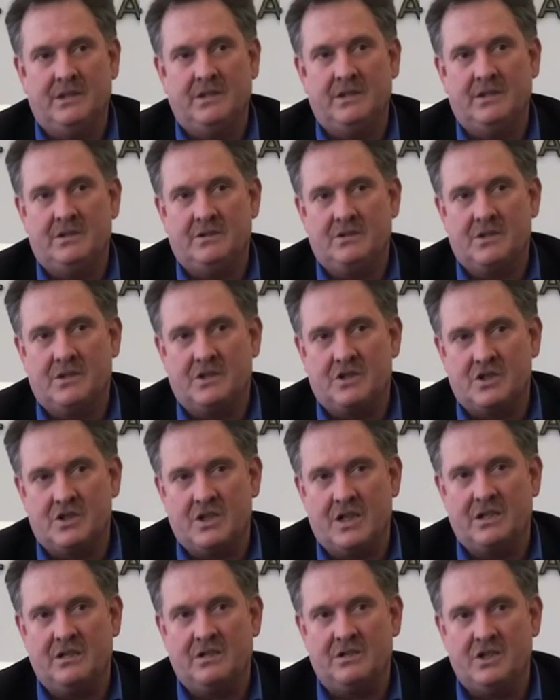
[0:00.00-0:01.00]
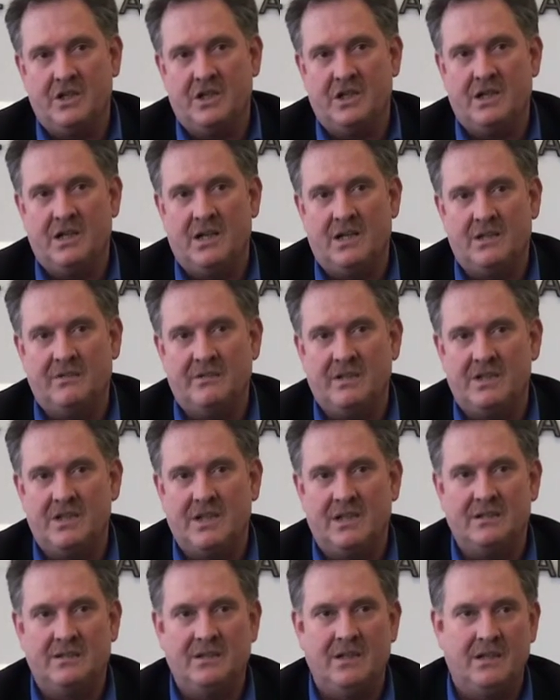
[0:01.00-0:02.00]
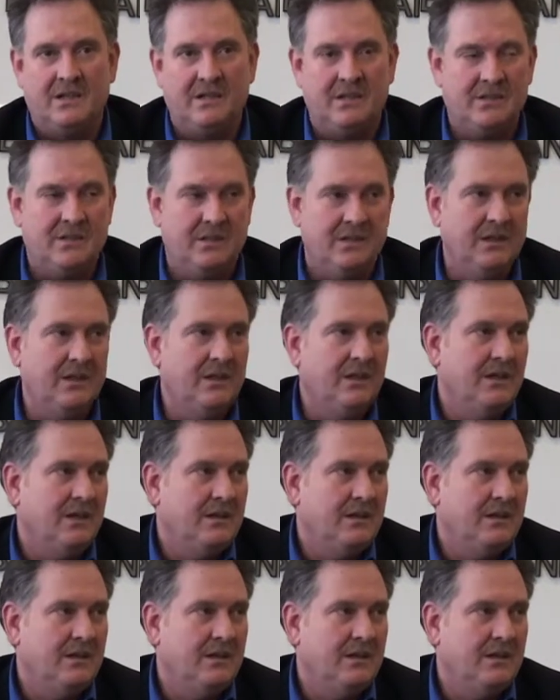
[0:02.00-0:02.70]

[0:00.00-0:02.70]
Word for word: e, şehirlerde ve kentlerdeki